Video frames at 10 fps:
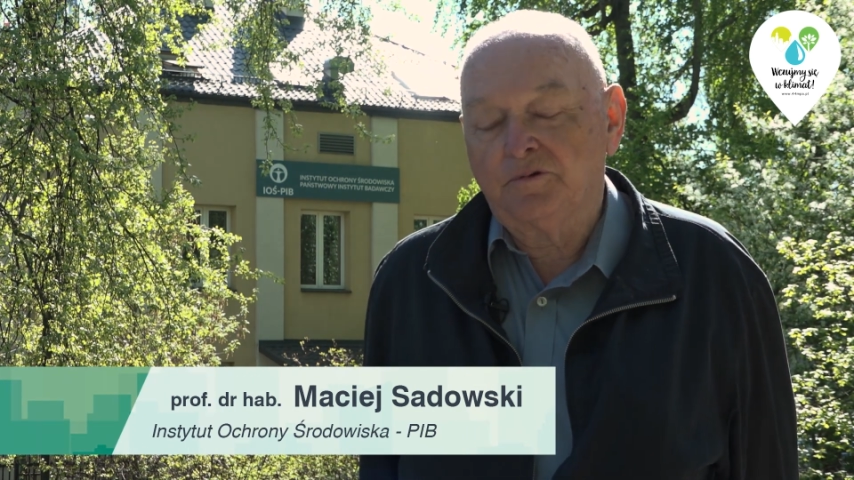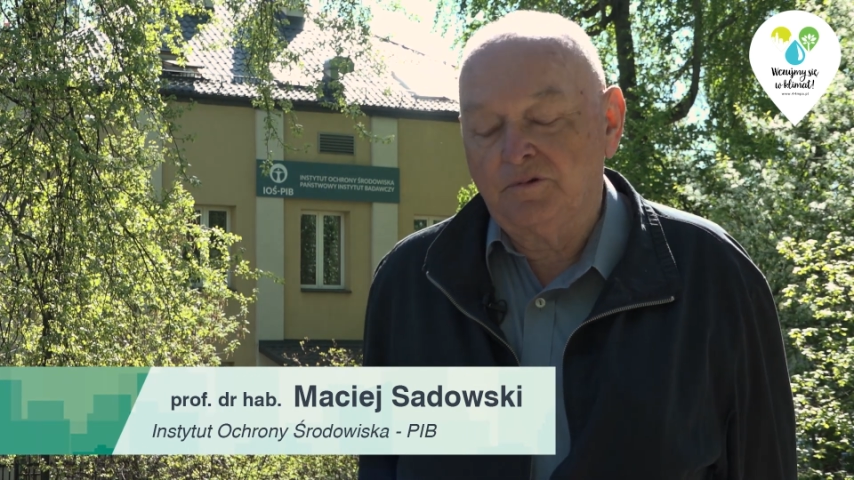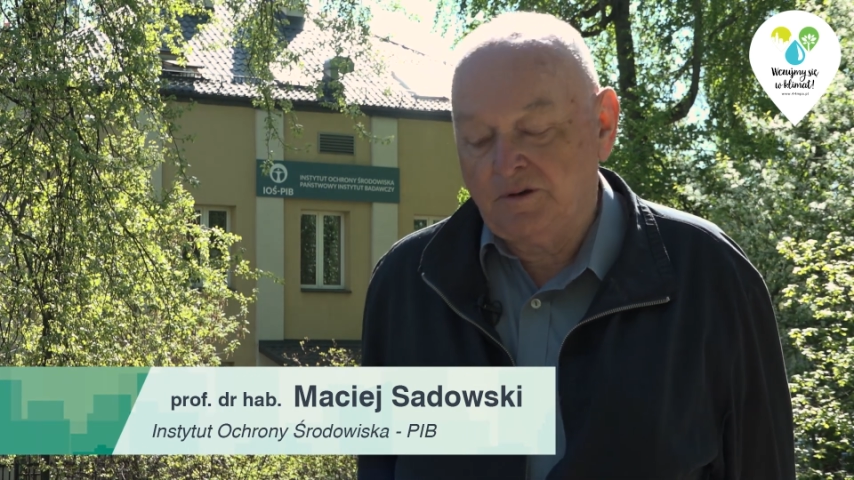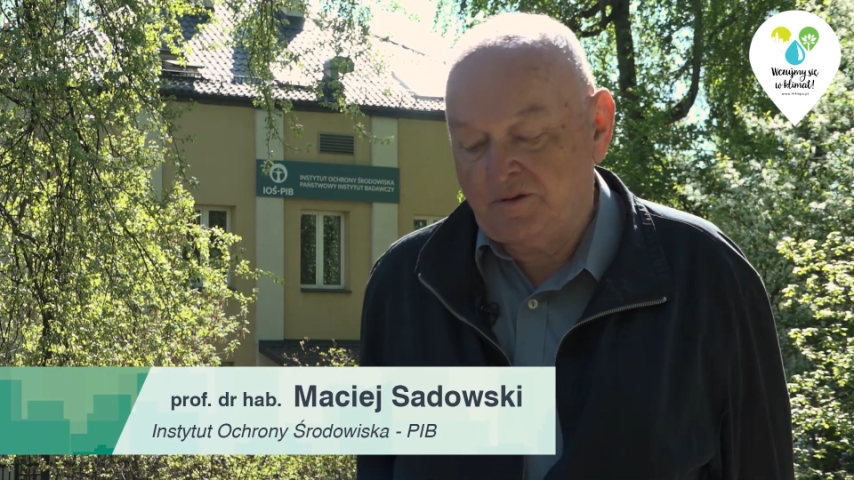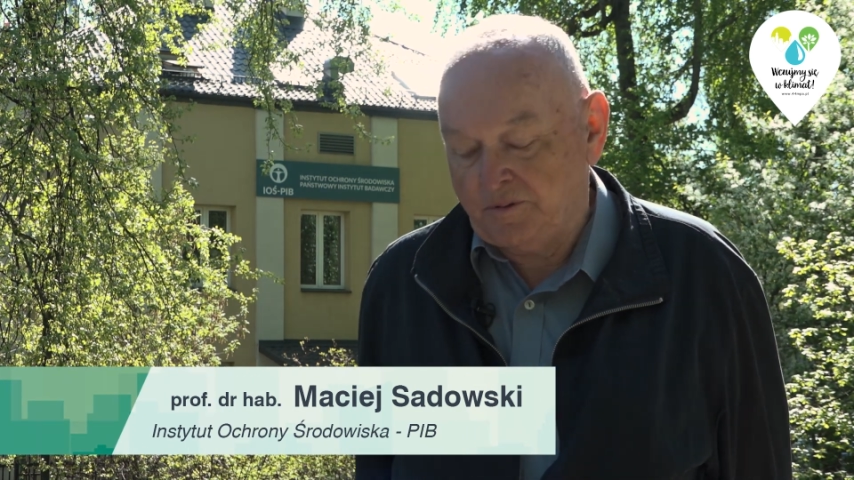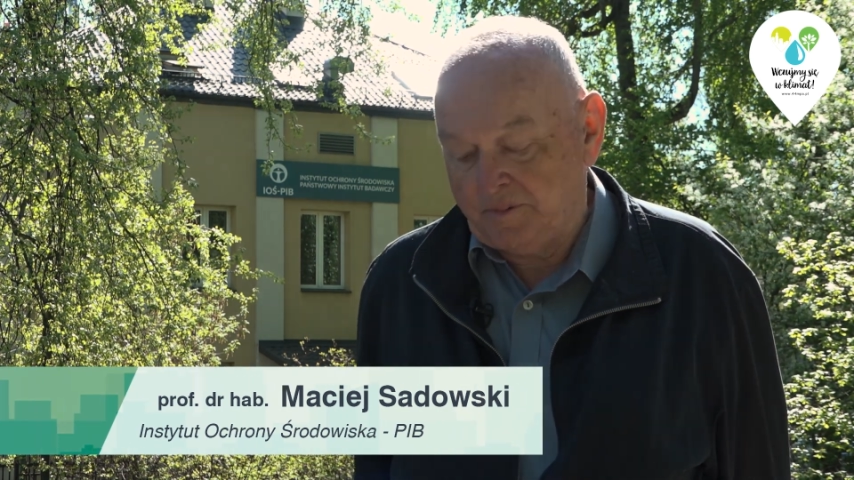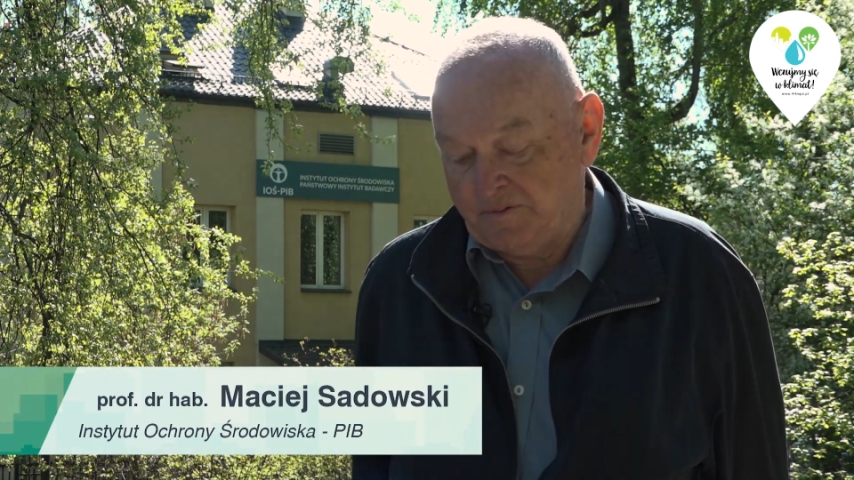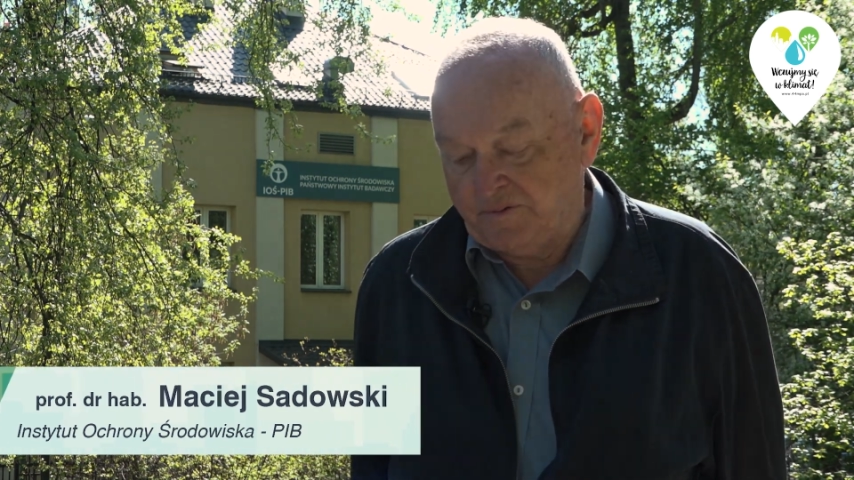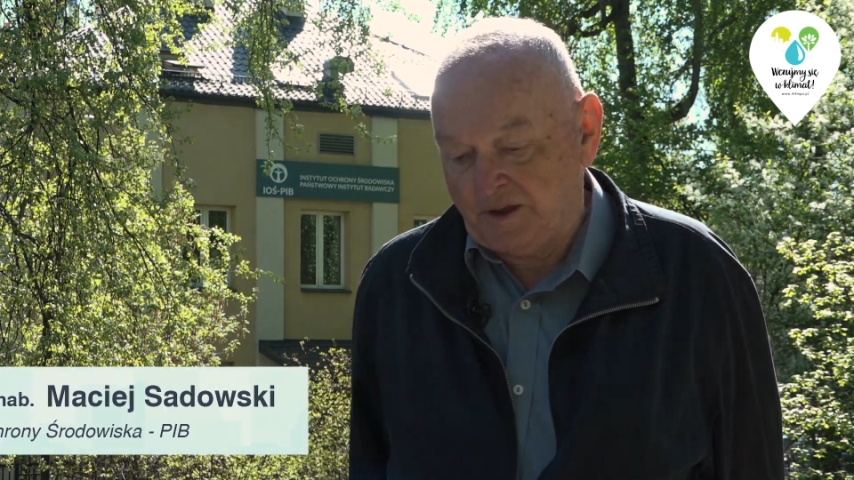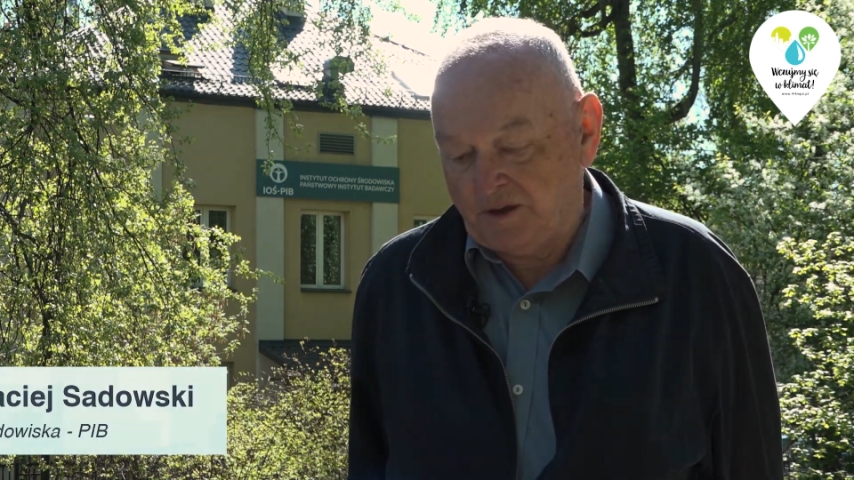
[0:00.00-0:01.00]
który
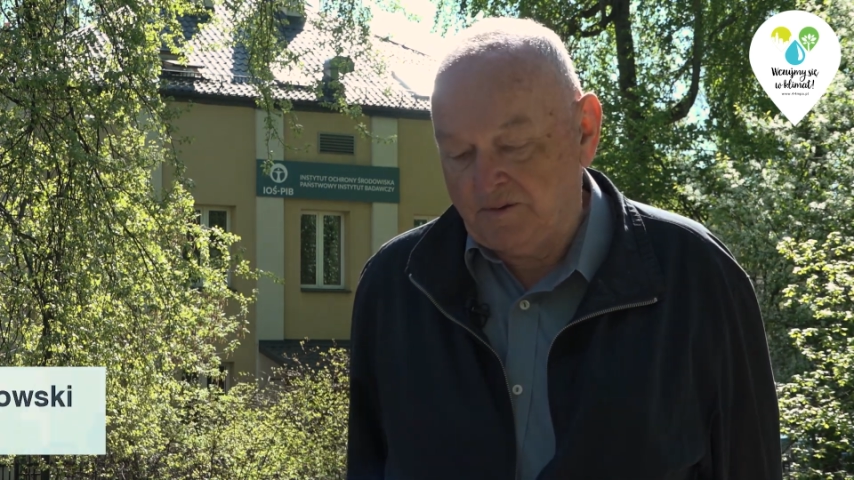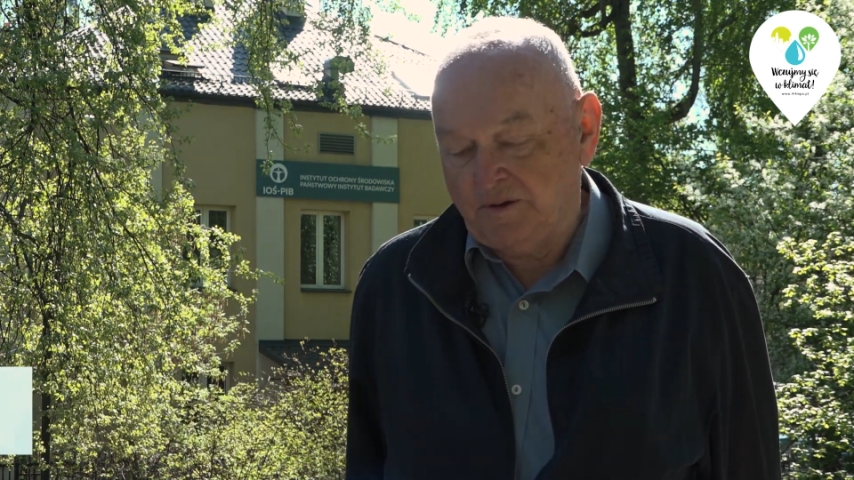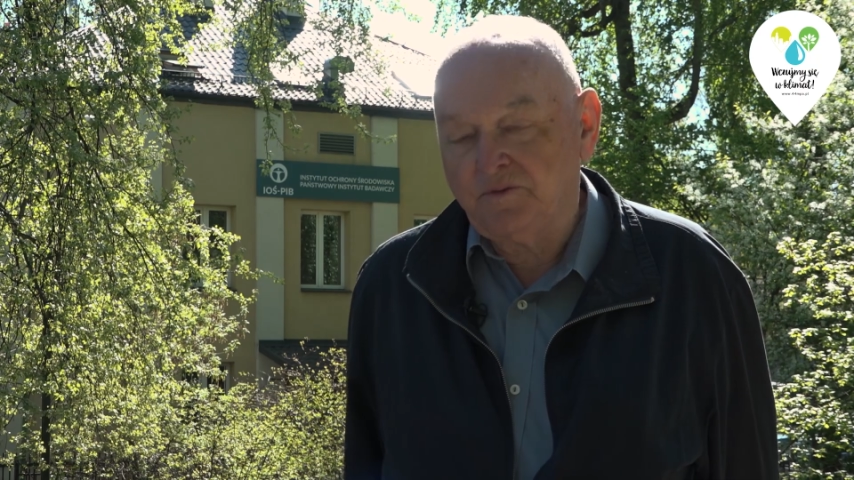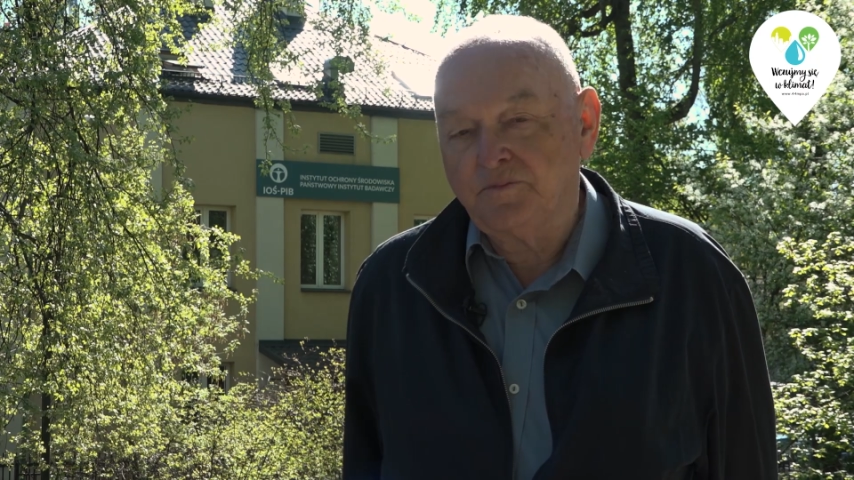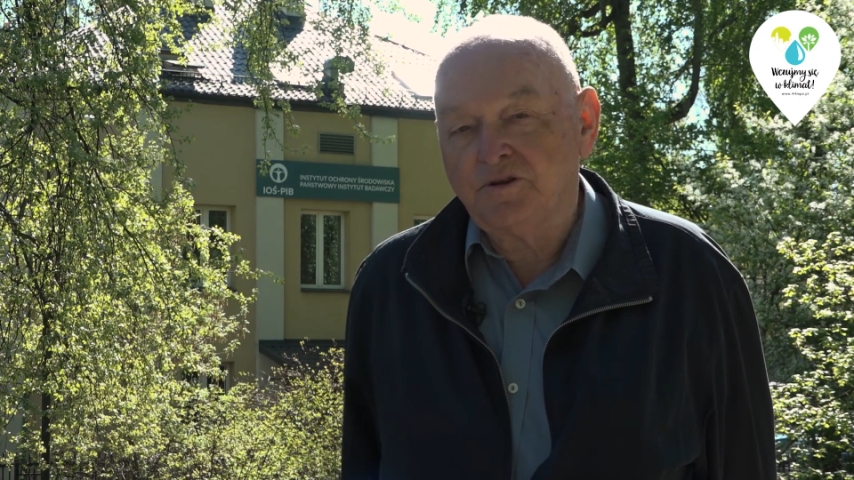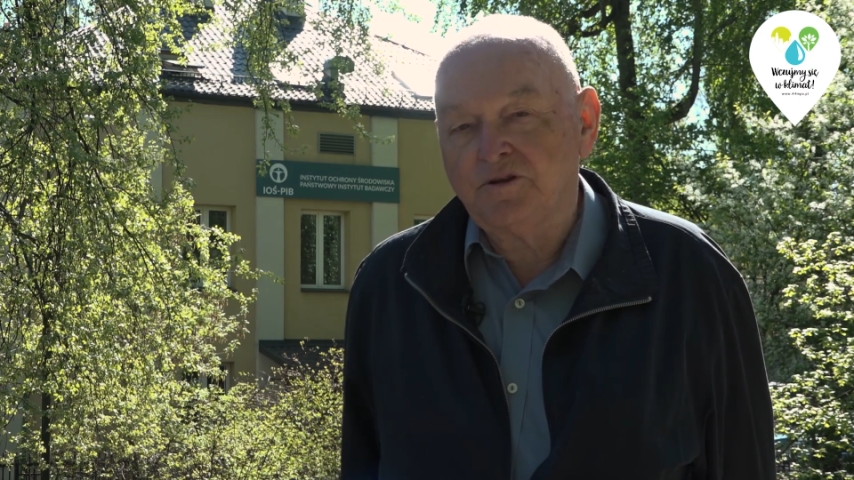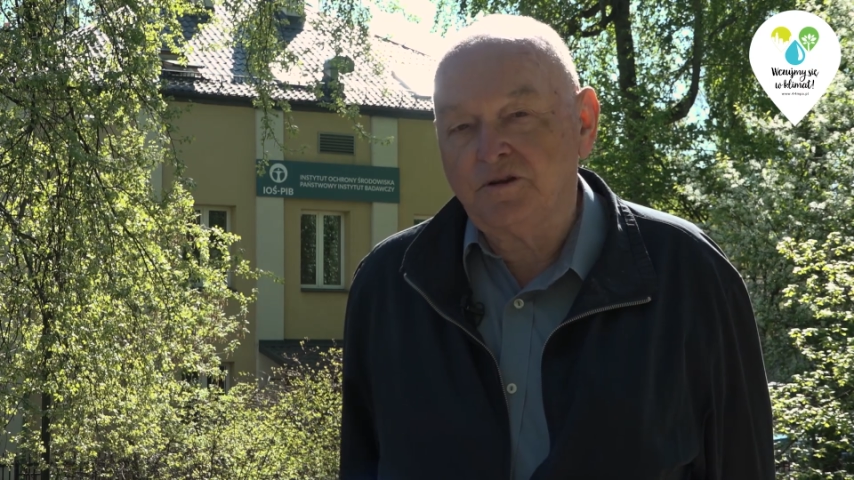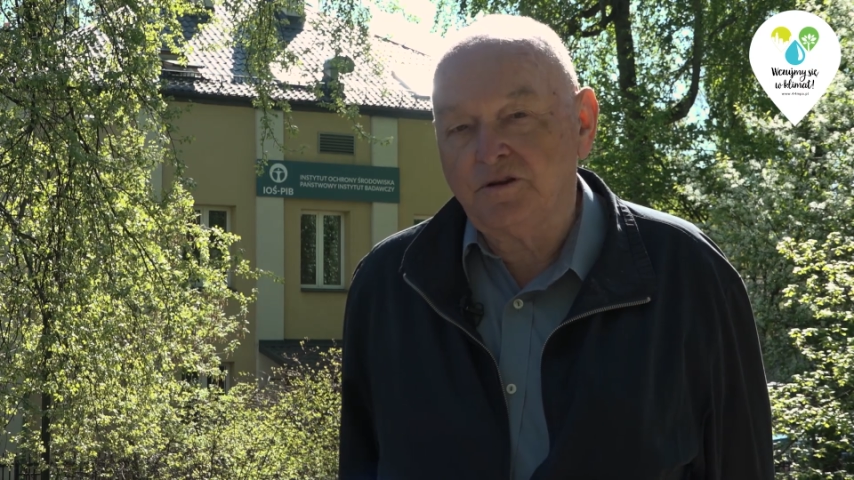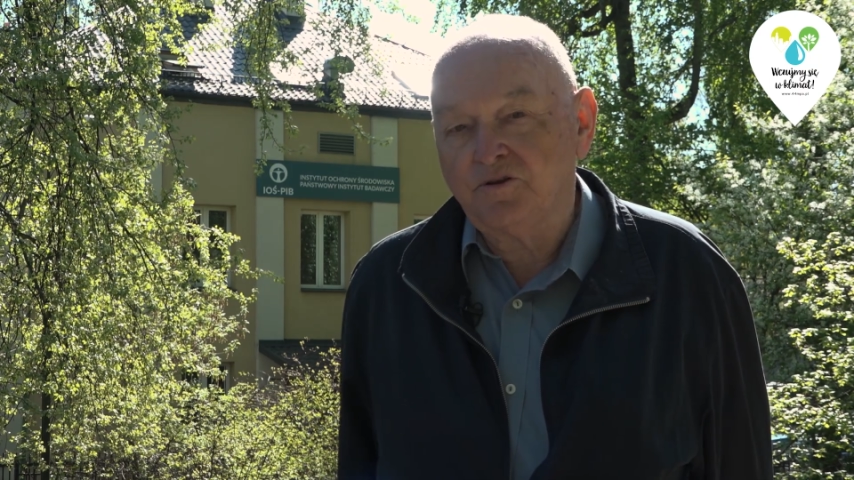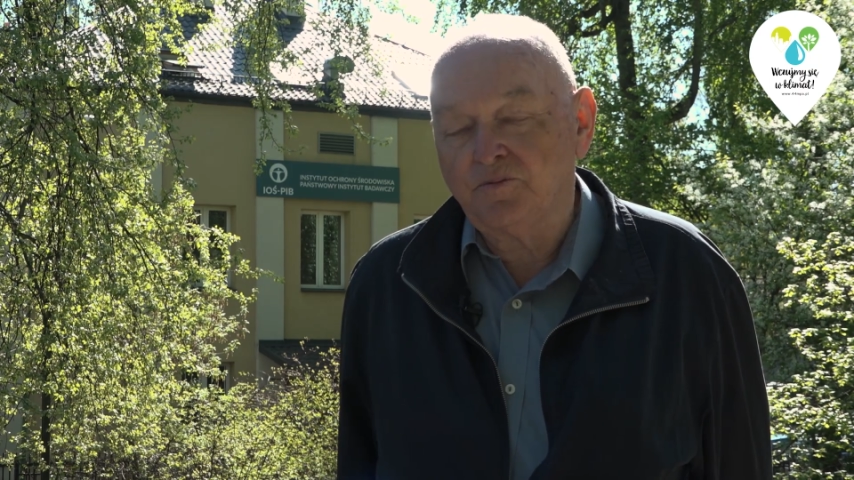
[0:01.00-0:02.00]
sobie w tej chwili
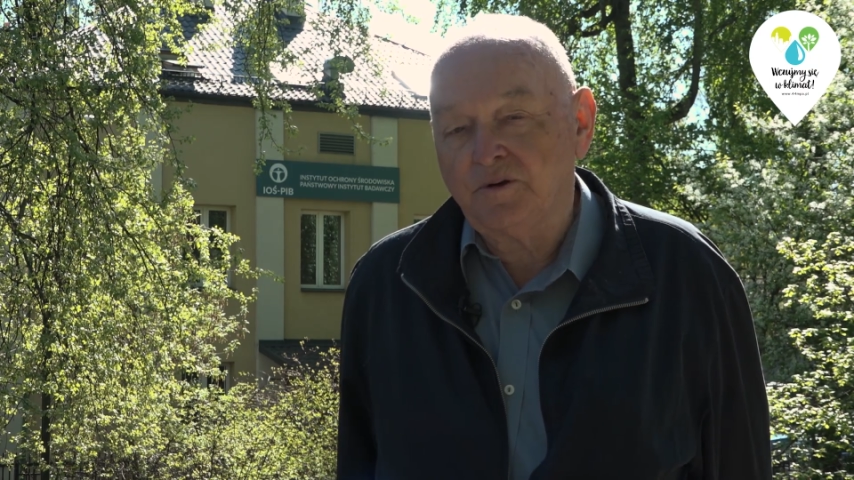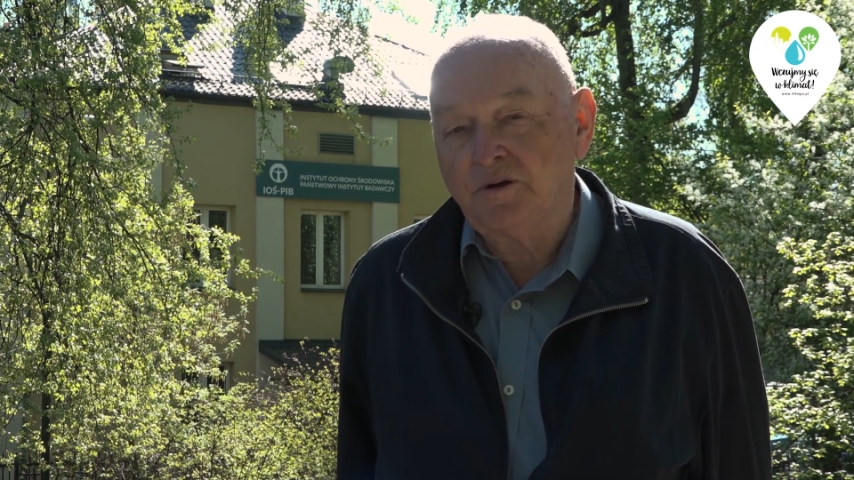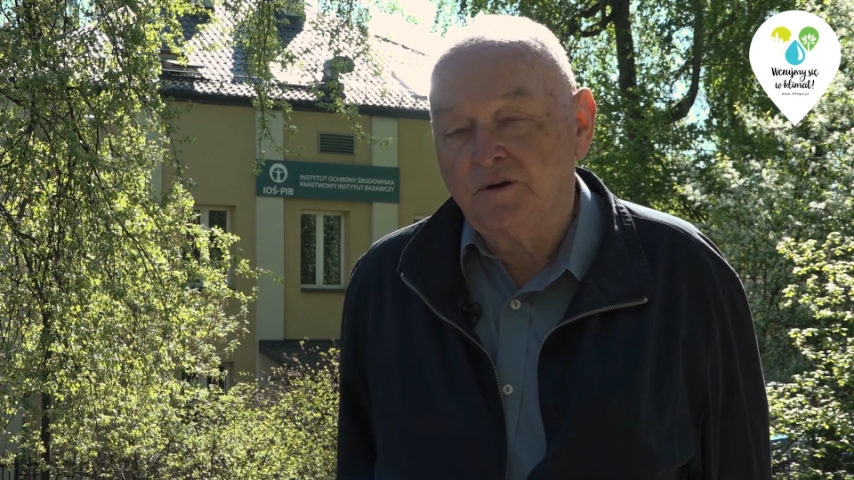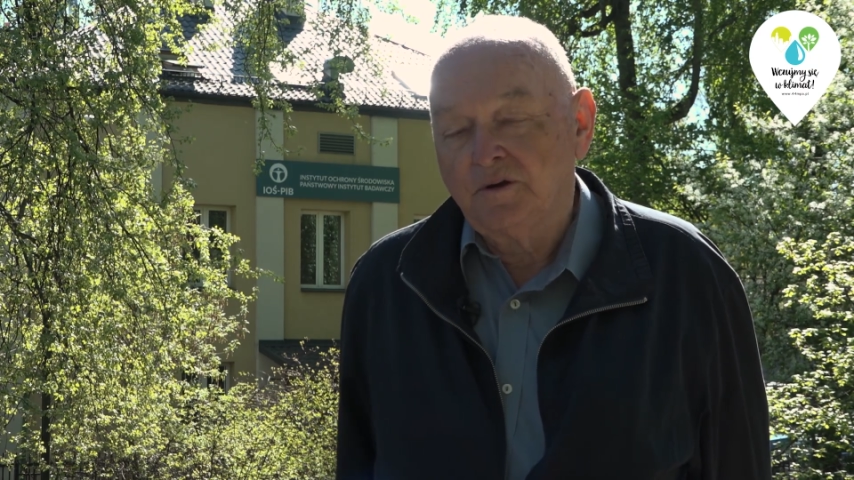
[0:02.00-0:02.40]
wymyśliliśmy.